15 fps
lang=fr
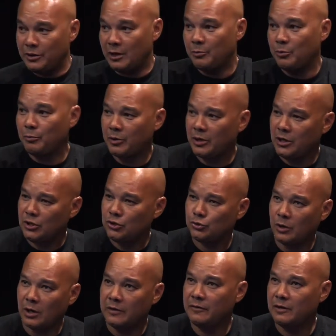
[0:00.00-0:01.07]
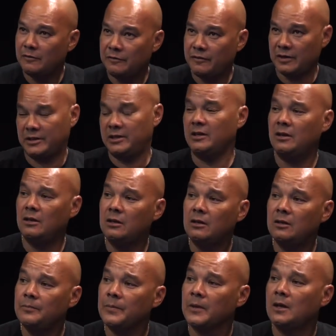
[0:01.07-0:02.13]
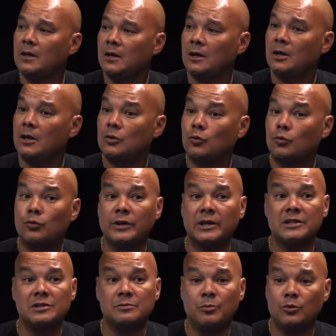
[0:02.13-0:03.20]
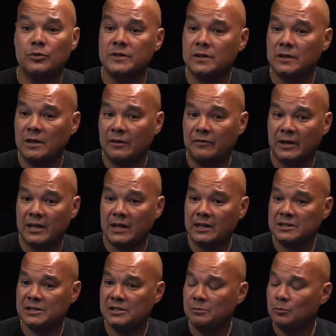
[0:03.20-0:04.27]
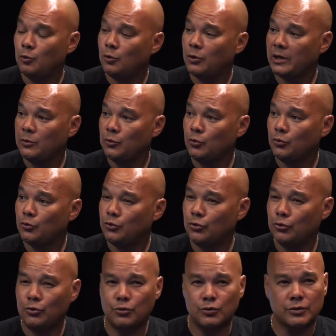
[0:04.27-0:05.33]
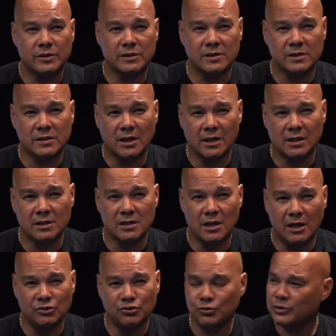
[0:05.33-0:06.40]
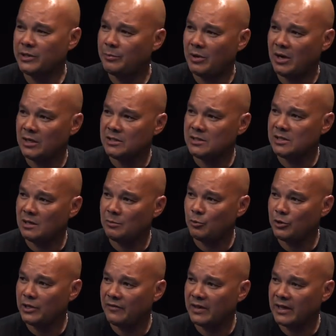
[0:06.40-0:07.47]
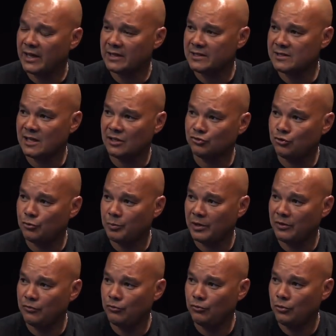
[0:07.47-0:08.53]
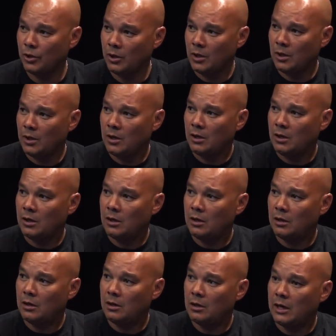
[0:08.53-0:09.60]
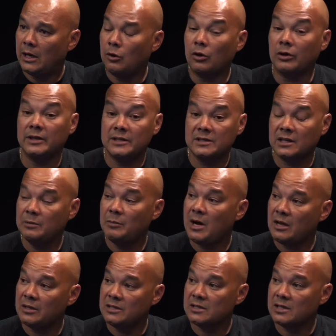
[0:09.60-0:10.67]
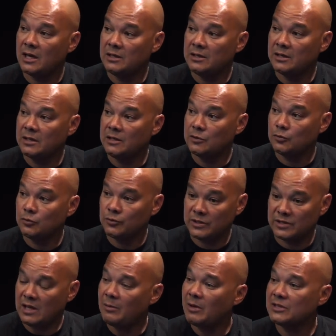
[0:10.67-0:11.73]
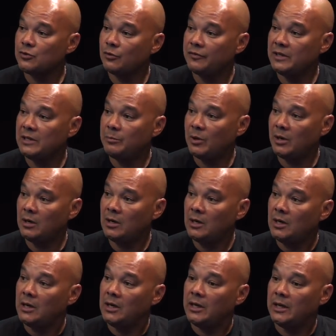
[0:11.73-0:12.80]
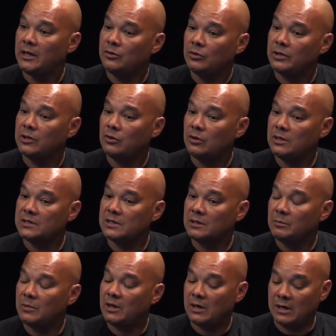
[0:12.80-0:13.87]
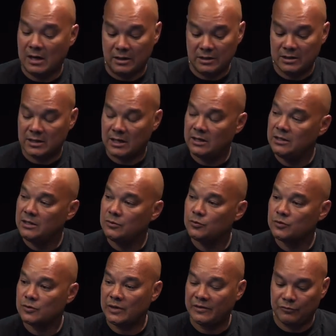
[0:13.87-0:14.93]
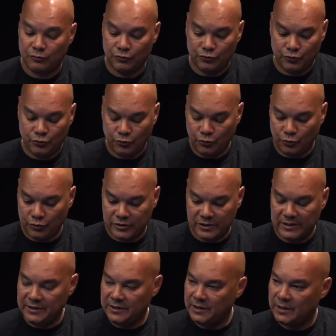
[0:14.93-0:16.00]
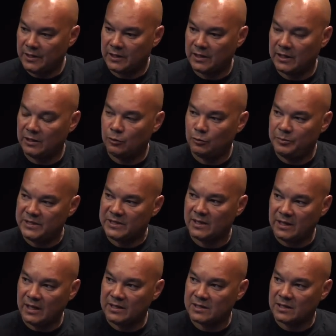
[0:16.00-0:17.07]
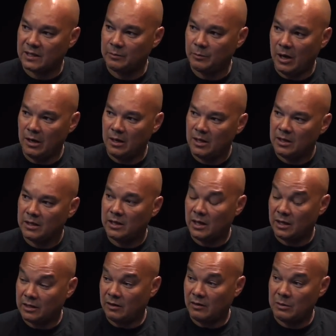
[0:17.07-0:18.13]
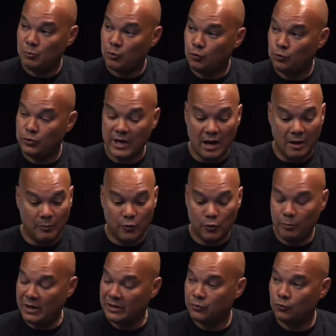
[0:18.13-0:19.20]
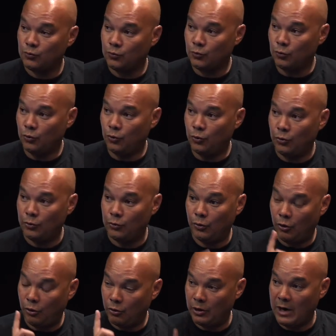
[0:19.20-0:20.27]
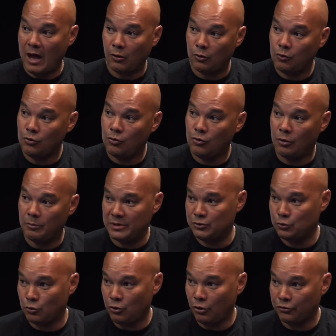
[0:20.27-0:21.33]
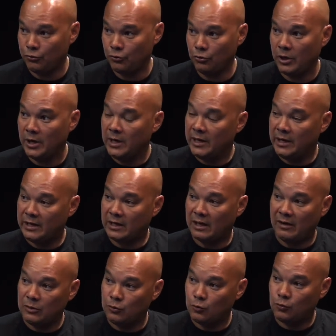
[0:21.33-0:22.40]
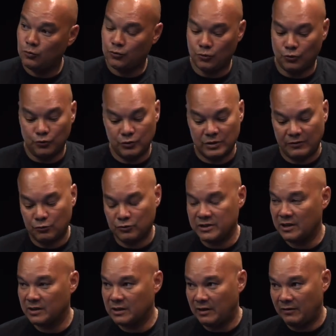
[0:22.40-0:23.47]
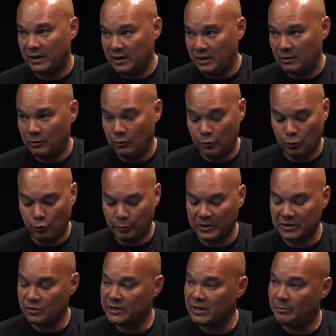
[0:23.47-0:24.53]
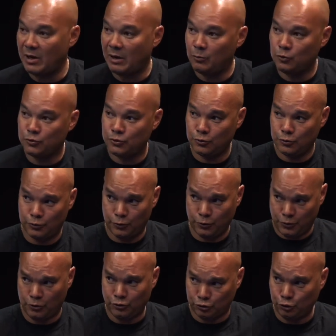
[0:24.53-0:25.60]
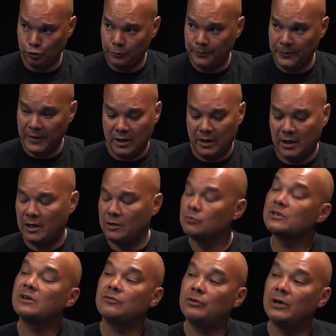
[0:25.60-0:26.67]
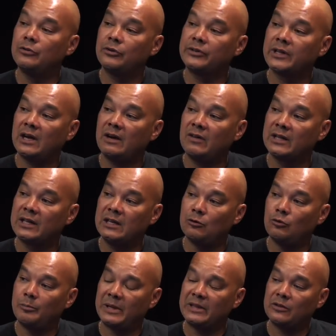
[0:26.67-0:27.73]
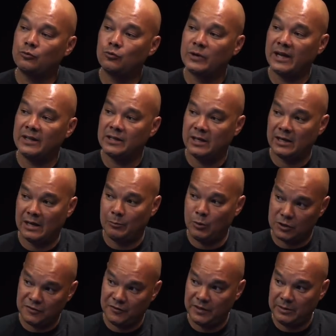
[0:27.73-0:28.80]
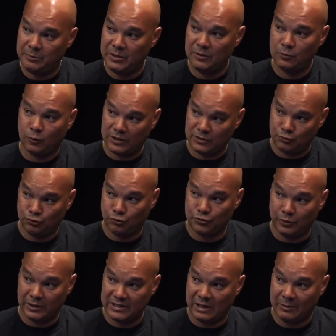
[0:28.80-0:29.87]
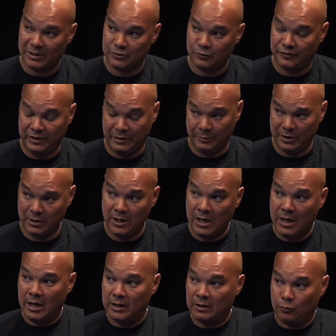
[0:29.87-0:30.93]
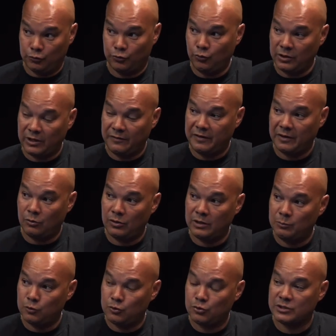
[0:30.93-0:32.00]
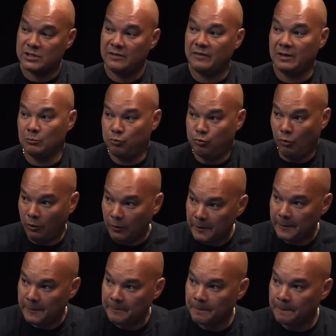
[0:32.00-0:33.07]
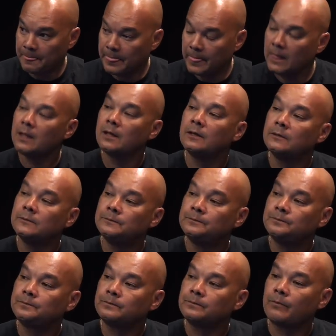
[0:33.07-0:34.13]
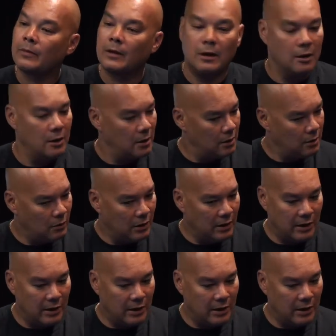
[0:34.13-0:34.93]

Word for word: à peu près. Je suis arrivé le 21. Et donc, on a dispensé avec la team Réunion de cinq stages. Au départ, initialement, il y avait quatre stages de prévu. Ce sont des stages de quoi Alors, escrima arniscali, qui sont des arts martiaux philippins. Et dans l'école Escrima Arniscali, nous avons deux grosses lignées qui est le Bisaya Escrima, un travail beaucoup d'armes, de bâtons euh, en largo, en médio-corto, et travail de couteau. Nous avons aussi un travail euh, représenté par Monsieur Cancho, et nous avons un autre travail qui est le Panantukan, qui est la boxe philippine, on reste toujours sur les arts martiaux philippins, dont le référent est Monsieur Stéphane Pour. Ils sont à Réunion, ils sont en métropole.